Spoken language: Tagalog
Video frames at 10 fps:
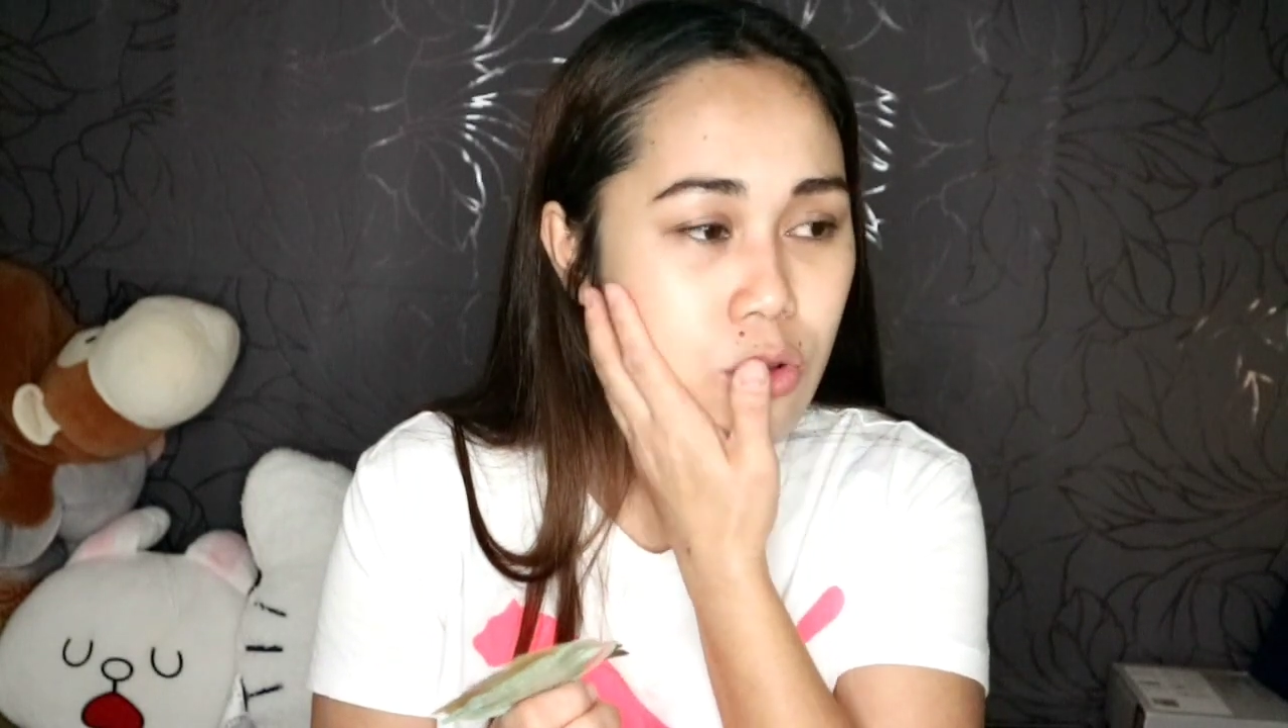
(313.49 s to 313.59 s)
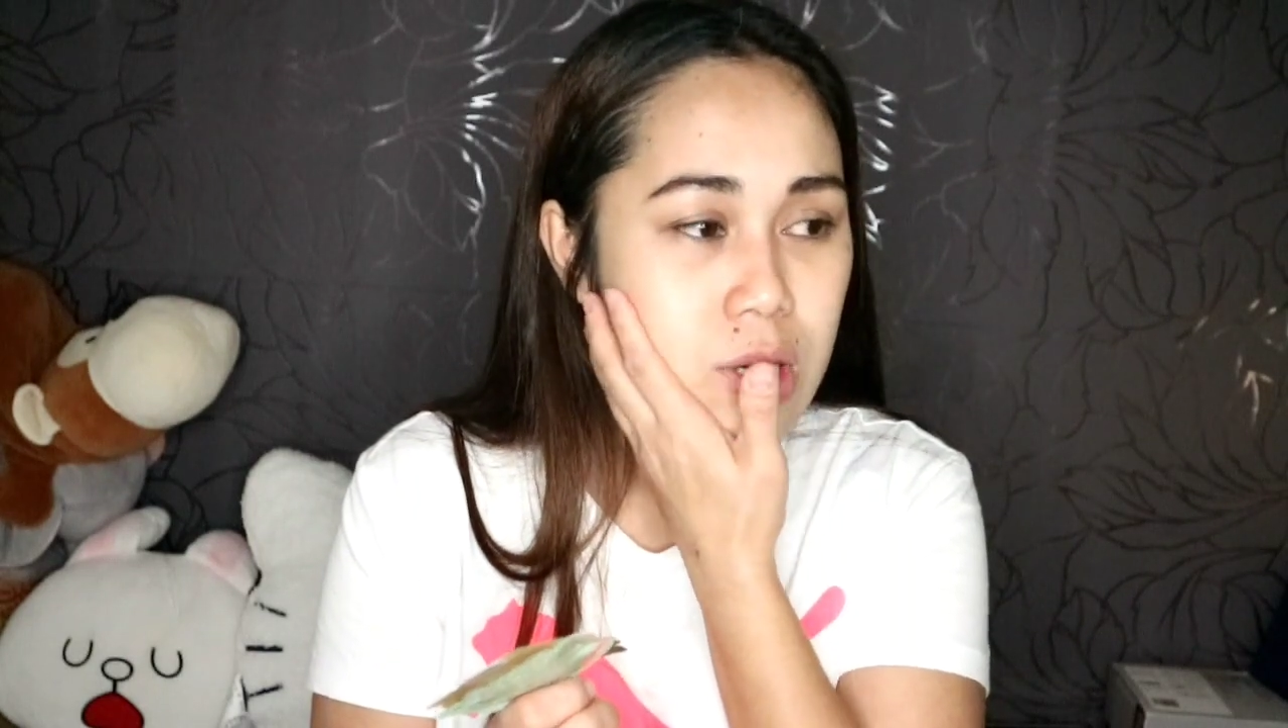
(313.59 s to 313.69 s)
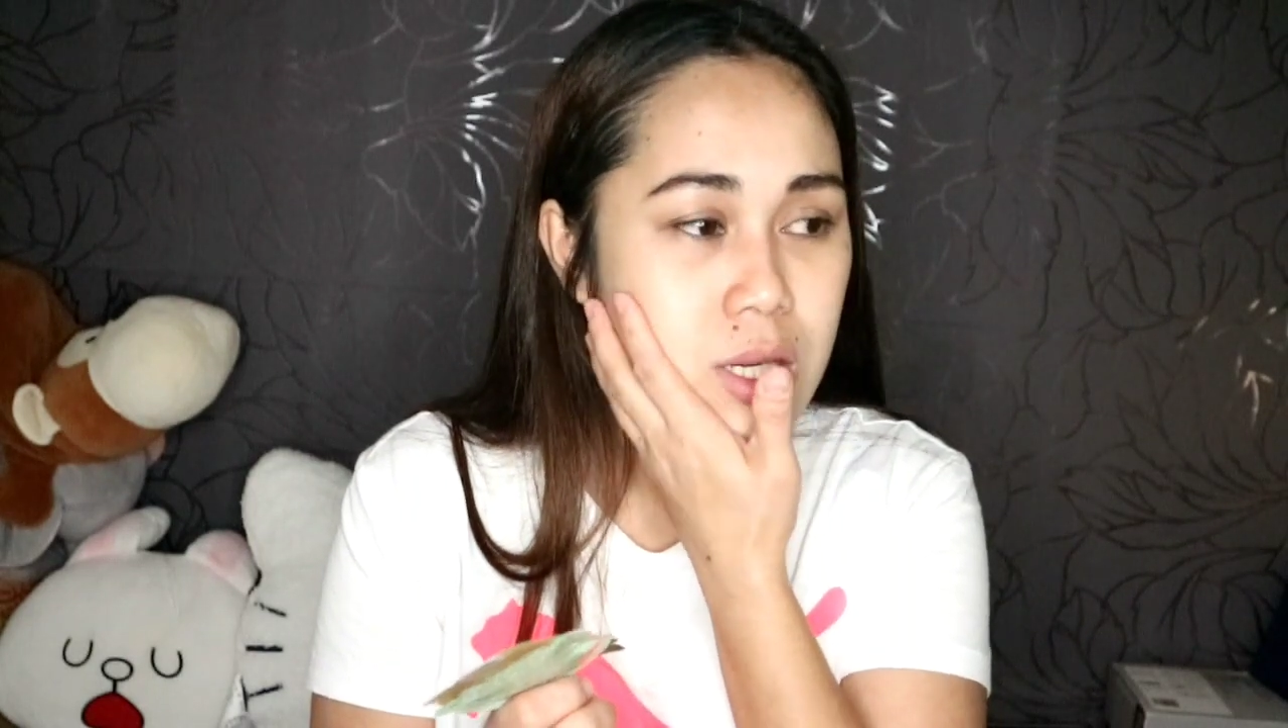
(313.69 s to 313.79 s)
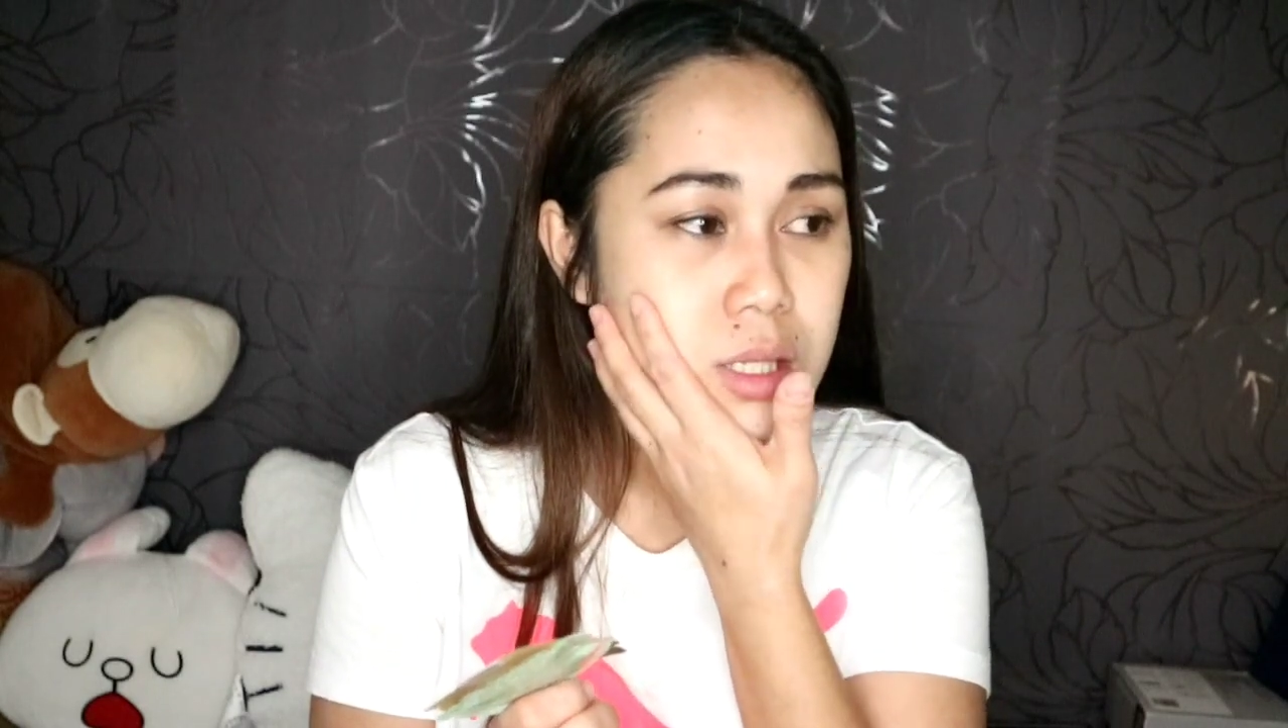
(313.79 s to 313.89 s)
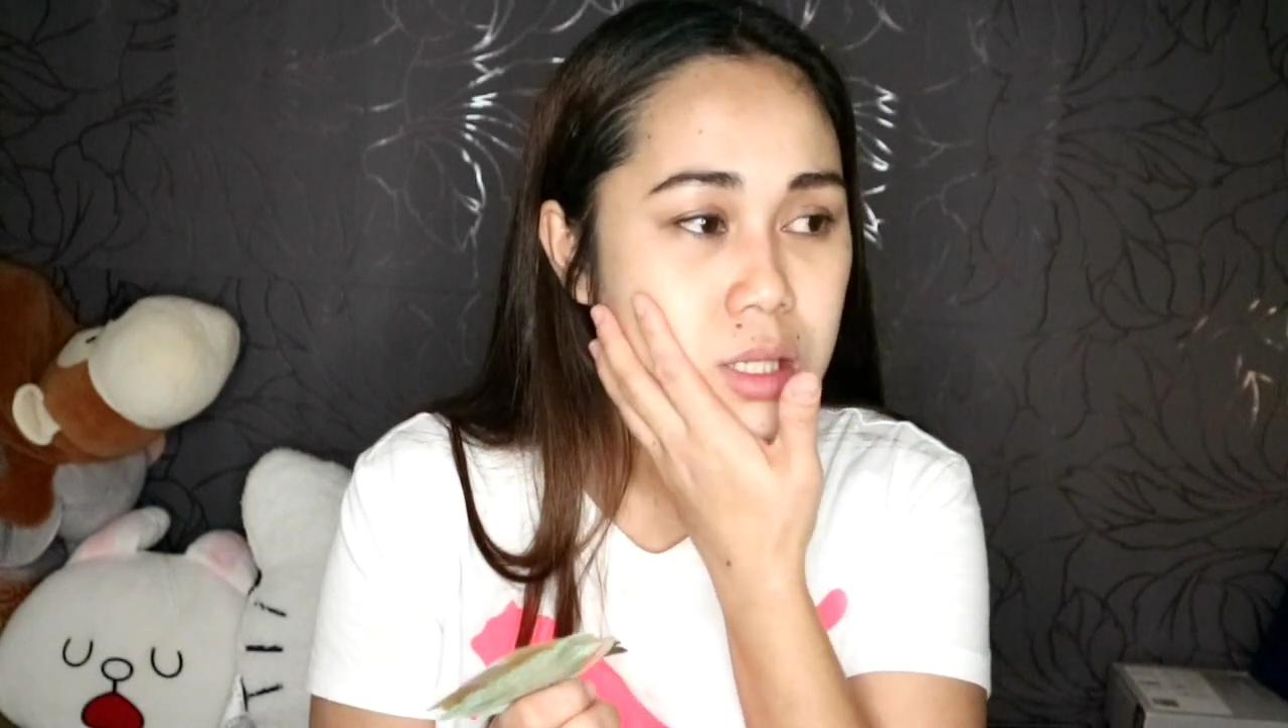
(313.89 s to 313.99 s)
mo
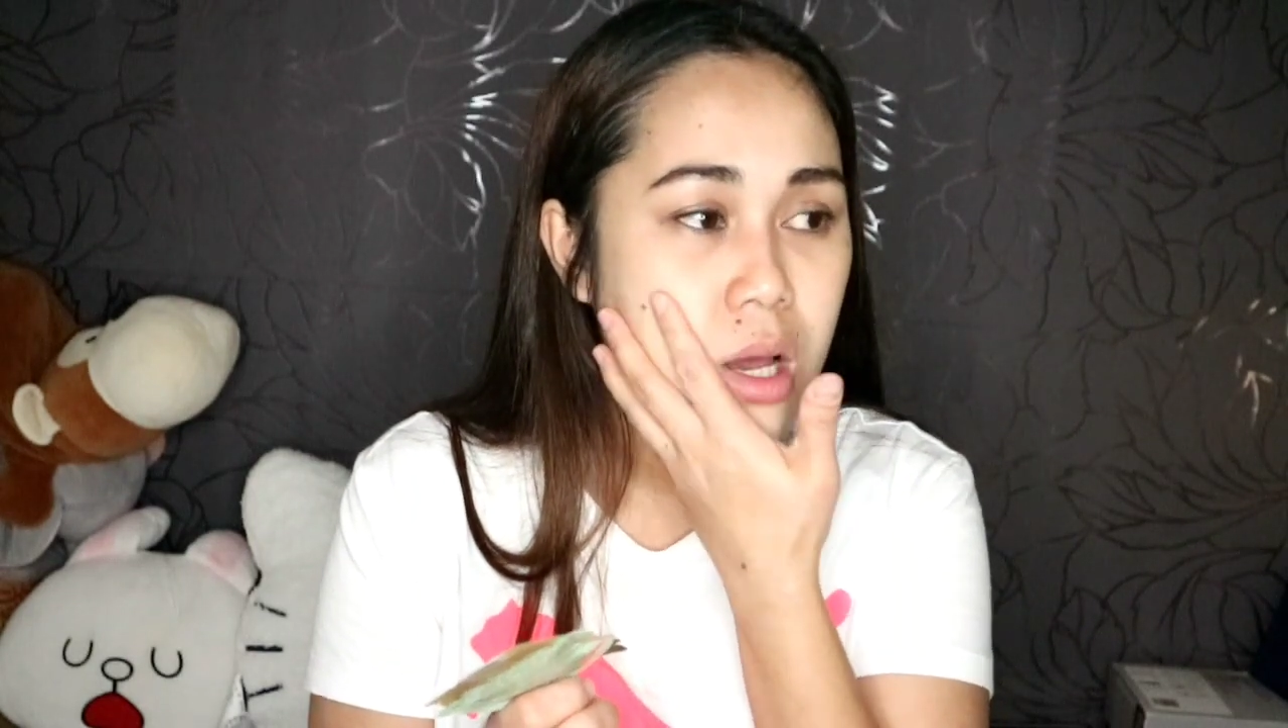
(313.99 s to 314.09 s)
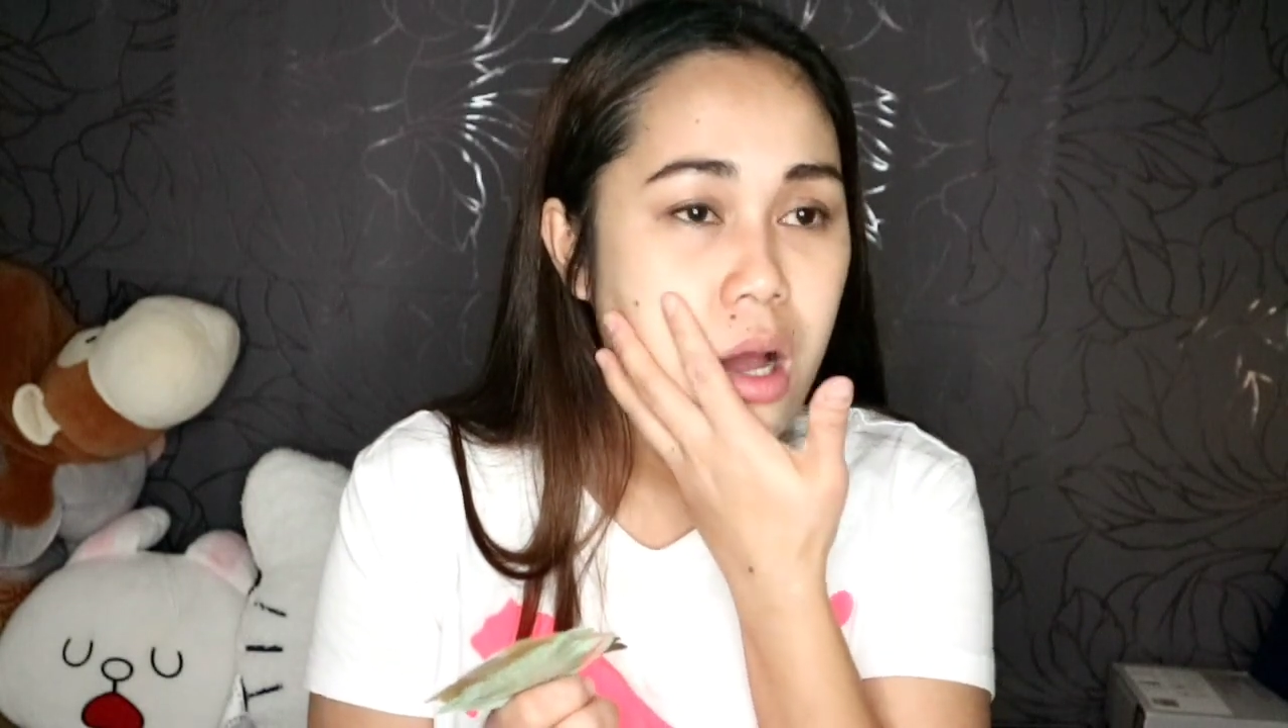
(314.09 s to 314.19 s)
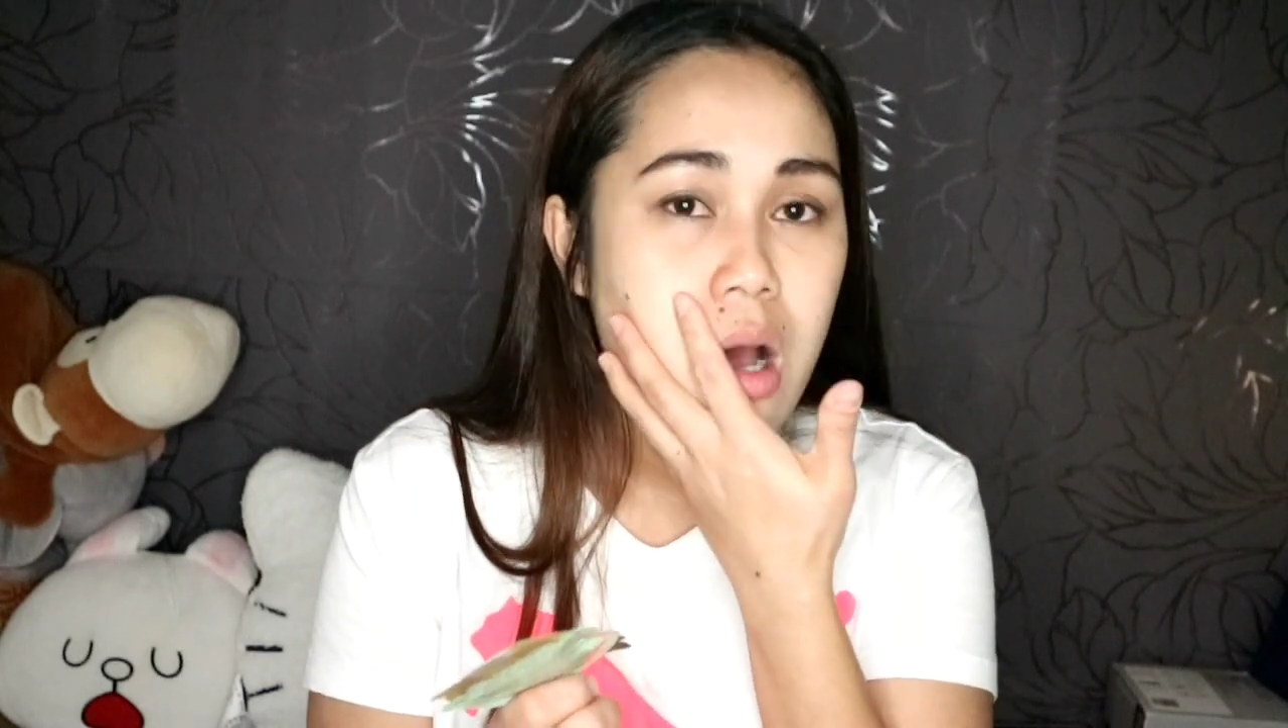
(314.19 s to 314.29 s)
is,